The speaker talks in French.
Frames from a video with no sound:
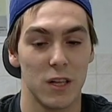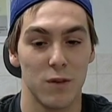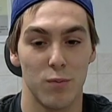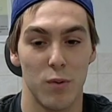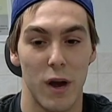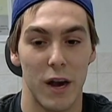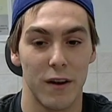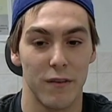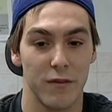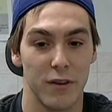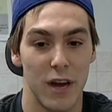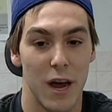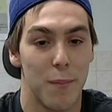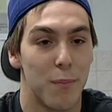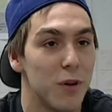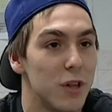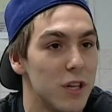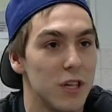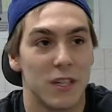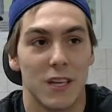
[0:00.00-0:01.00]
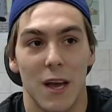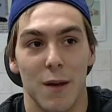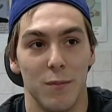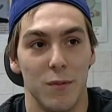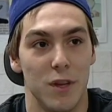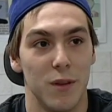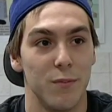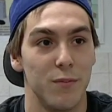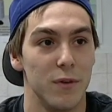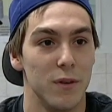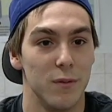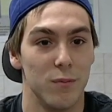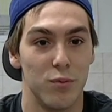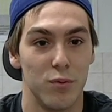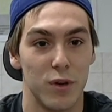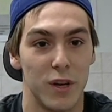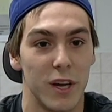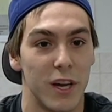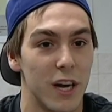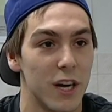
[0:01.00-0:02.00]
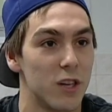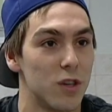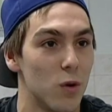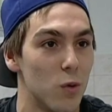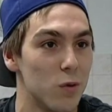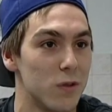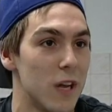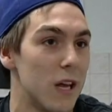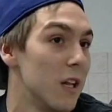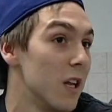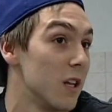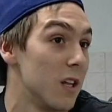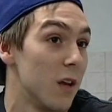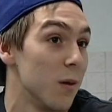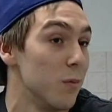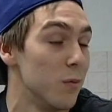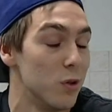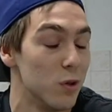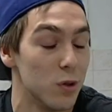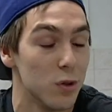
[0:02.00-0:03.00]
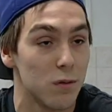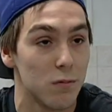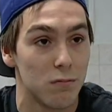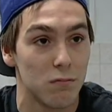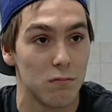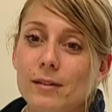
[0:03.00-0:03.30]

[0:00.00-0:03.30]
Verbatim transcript: Tu peux arriver, appeler tes amis, puis booker quelque chose à la dernière minute.